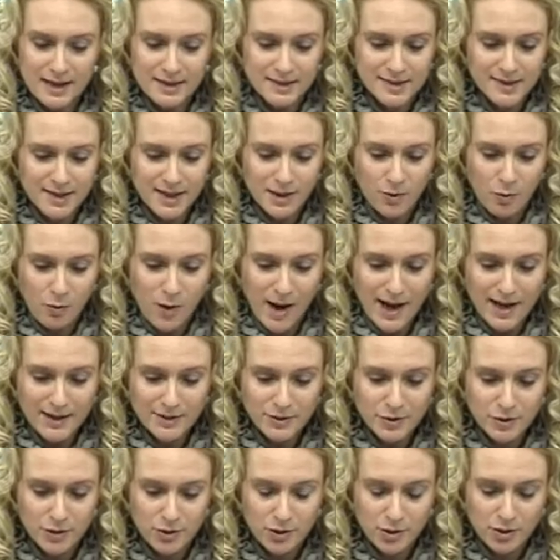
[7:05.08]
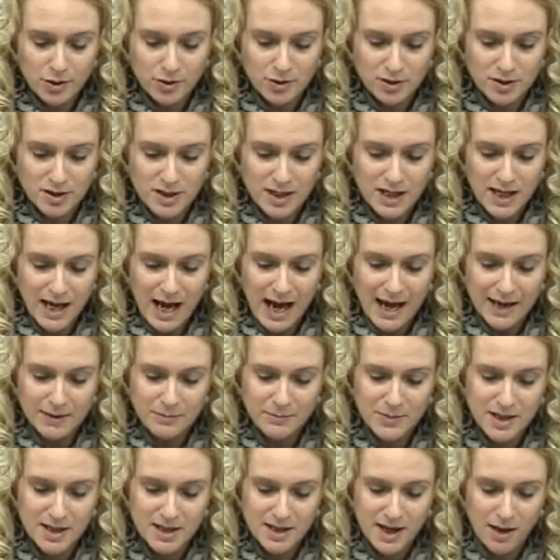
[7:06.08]
sequestro di
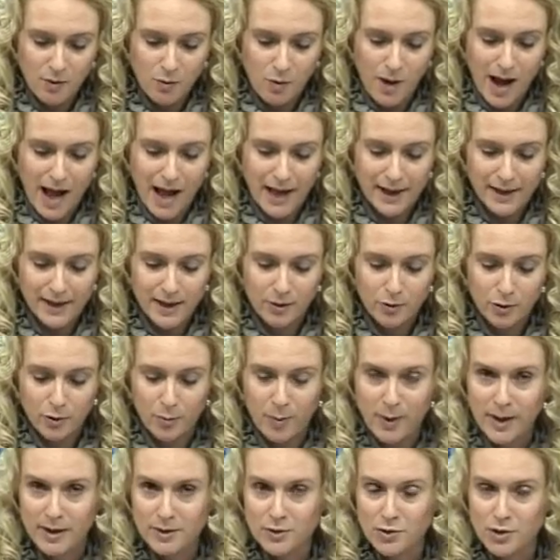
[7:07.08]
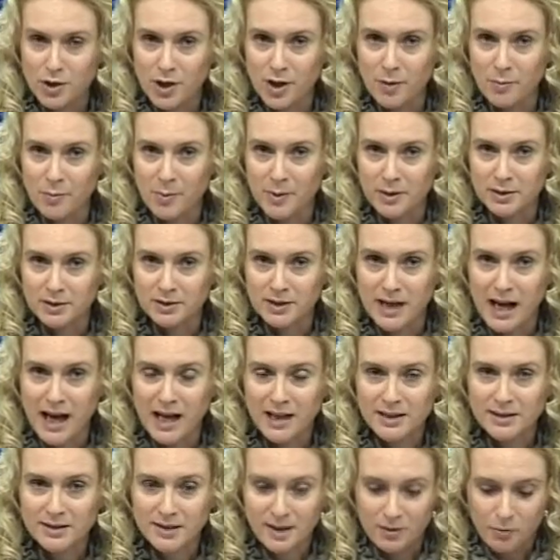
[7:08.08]
armi da guerra, un'operazione
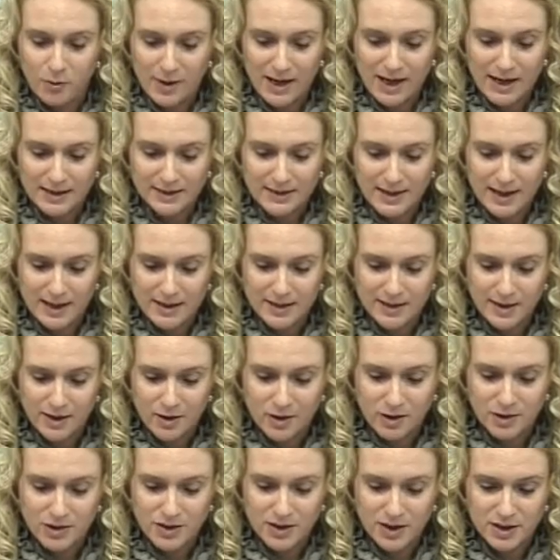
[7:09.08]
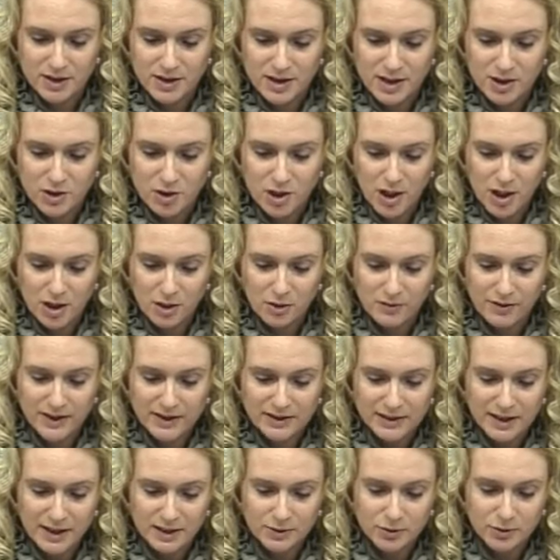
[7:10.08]
importante, quella della Digos di
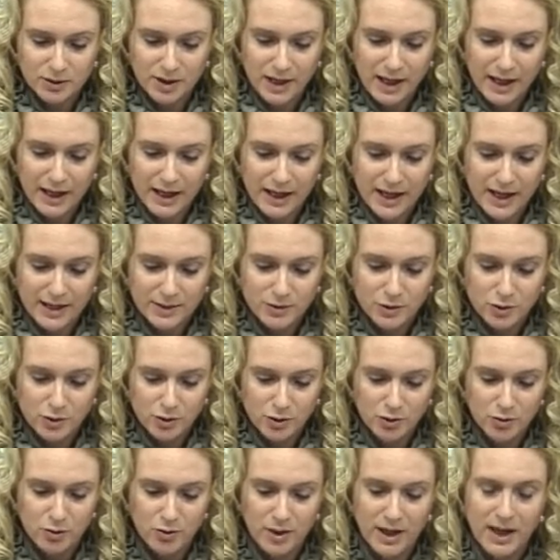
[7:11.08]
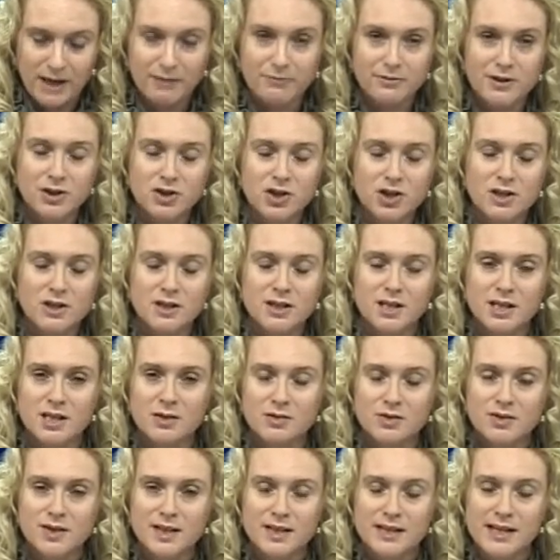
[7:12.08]
Genova, tratto in arresto un
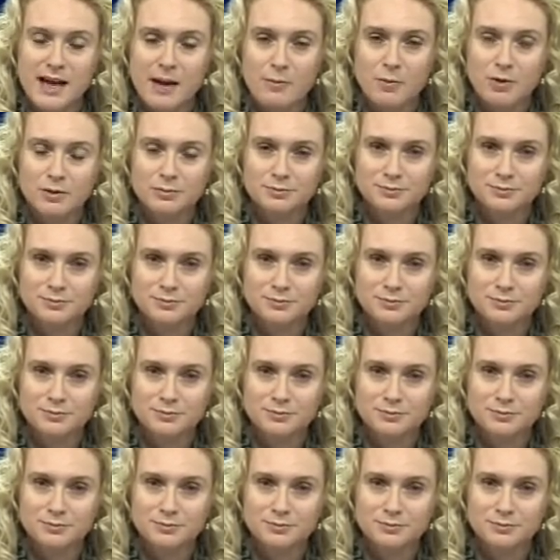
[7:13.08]
vicentino. Sentiamo